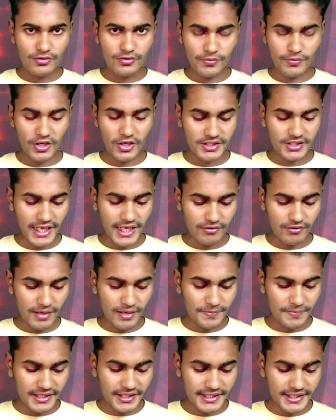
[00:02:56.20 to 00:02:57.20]
তো ভিউয়ার্স এখন
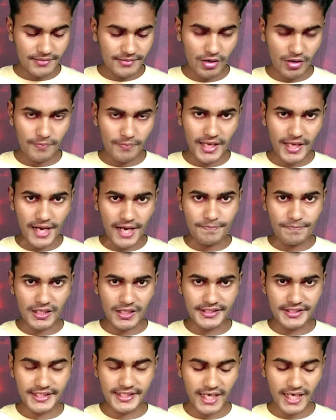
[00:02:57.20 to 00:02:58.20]
আপনি কিভাবে
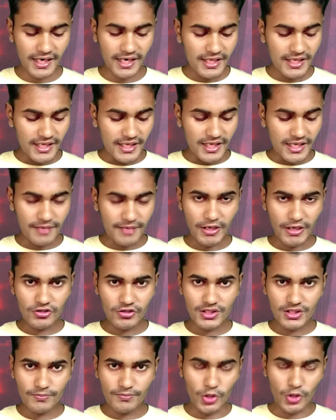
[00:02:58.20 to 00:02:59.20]
আপনার জেলার
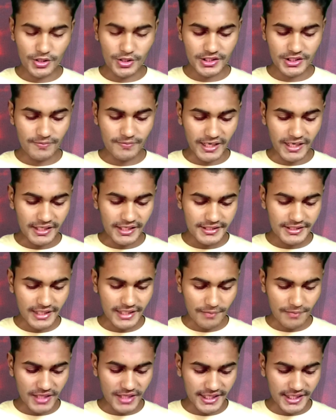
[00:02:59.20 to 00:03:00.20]
মানুষকে ভোট দিবেন
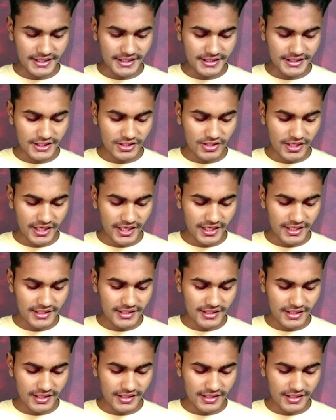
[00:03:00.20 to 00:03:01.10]
সেটা আমি দেখিয়ে দিচ্ছি তো এখানে